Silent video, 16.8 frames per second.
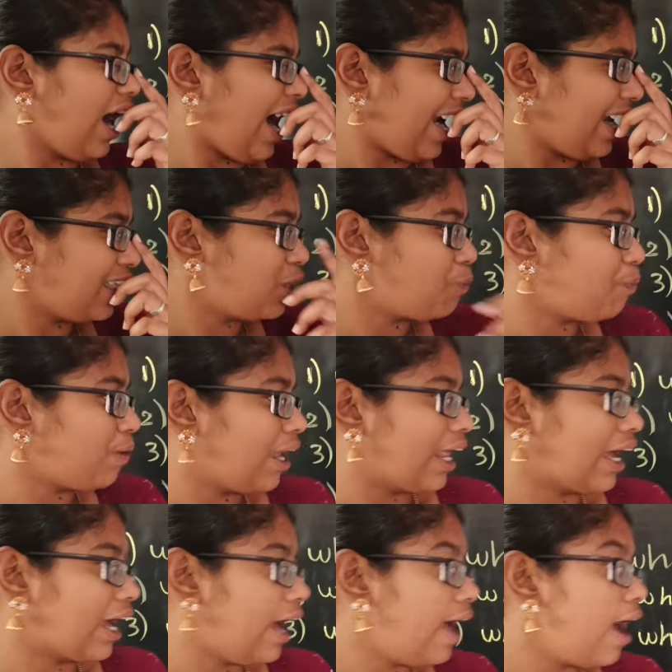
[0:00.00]
அடுத்து
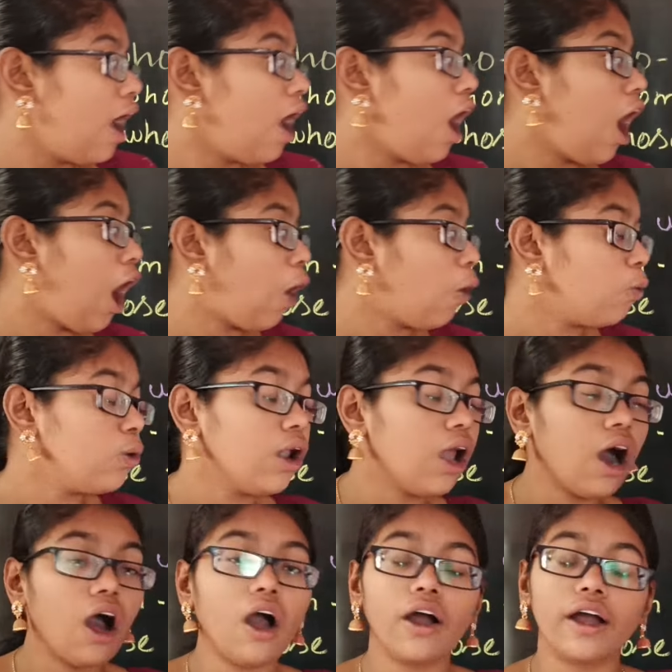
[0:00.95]
பாருங்கள் ஹவு
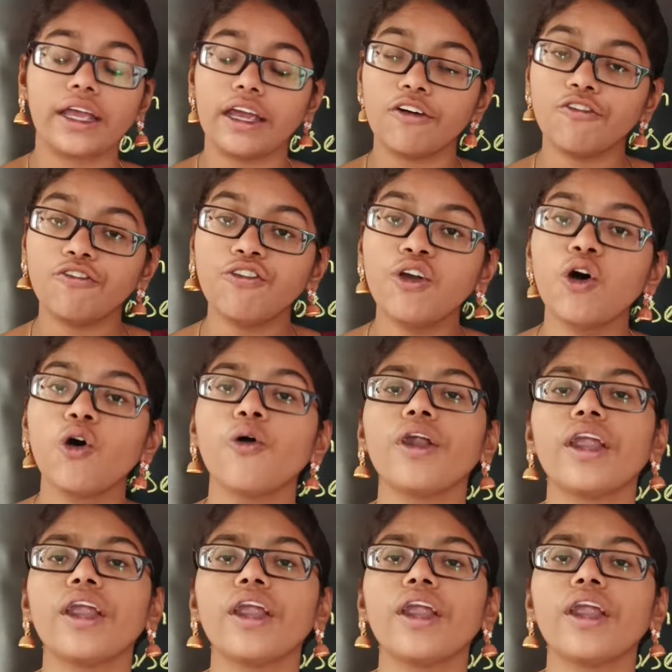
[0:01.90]
லாங் எவ்வளோ